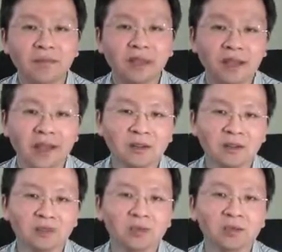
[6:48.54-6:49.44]
他要
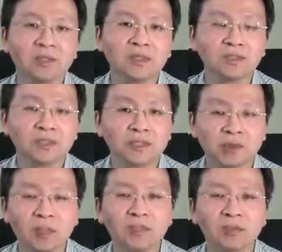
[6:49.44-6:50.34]
输出的是集
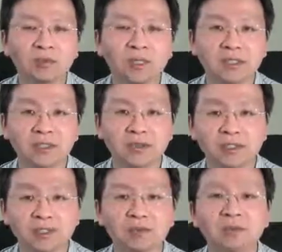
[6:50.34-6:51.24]
权制度和这
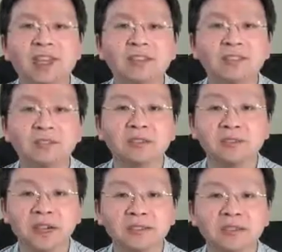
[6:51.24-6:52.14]
种制度下的生活
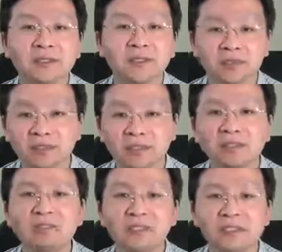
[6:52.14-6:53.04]
方式啊，用这
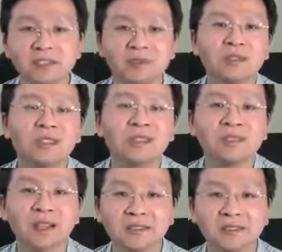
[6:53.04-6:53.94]
种方式去影
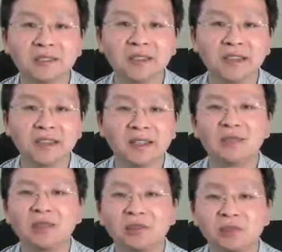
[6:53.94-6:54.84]
响世界啊。
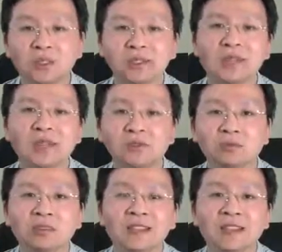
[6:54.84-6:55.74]
比如说，现在
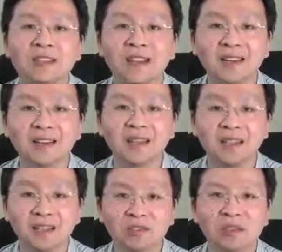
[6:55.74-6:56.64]
祖国强大了吗？
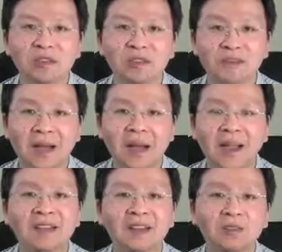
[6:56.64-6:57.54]
所以就要把
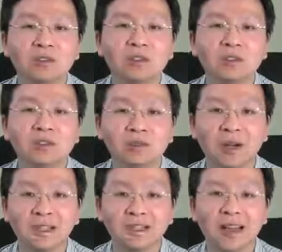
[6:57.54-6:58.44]
海外留学生都
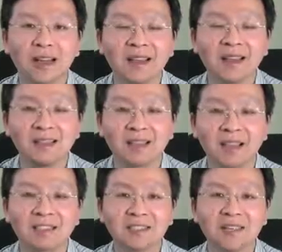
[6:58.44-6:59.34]
管起来，要
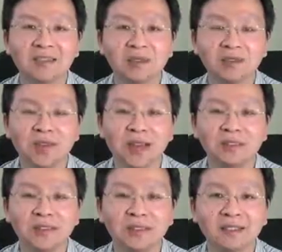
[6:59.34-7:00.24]
加强对于
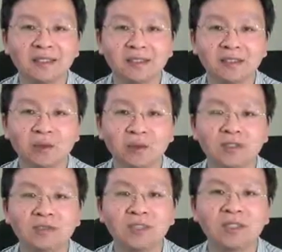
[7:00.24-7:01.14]
海外的这个学
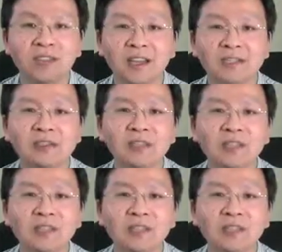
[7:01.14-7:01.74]
生学者联谊会